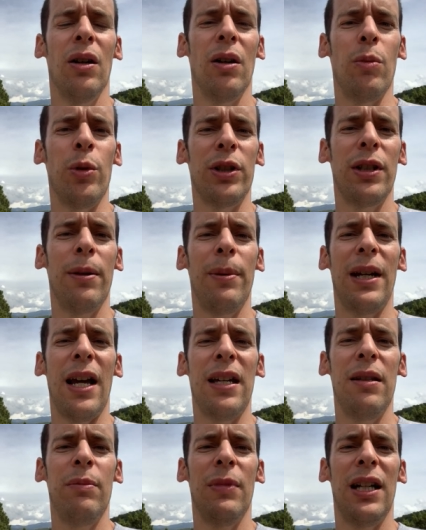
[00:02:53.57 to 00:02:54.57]
Como escribe
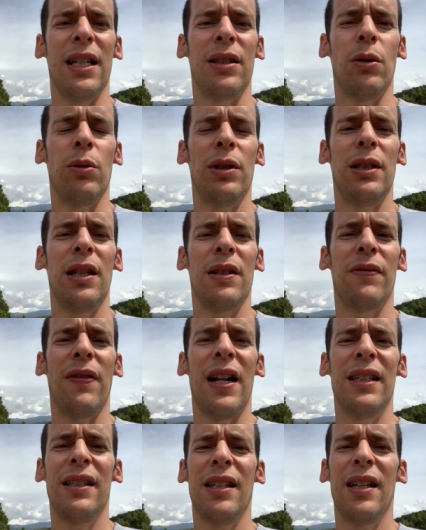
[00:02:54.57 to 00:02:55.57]
Naim, las noticias
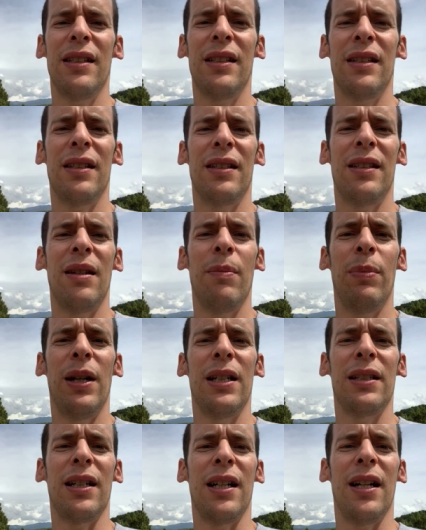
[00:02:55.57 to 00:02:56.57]
falsas siempre
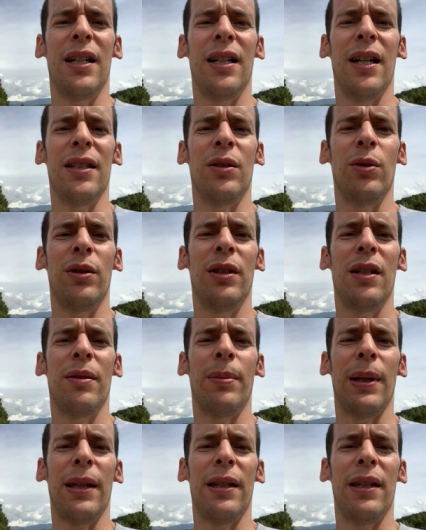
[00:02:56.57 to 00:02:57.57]
les ganarán a las noticias
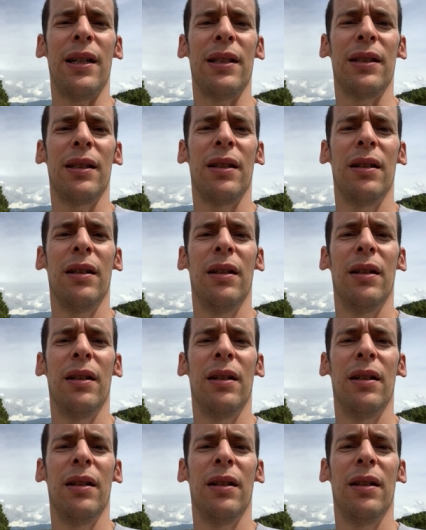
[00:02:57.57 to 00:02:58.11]
verdaderas.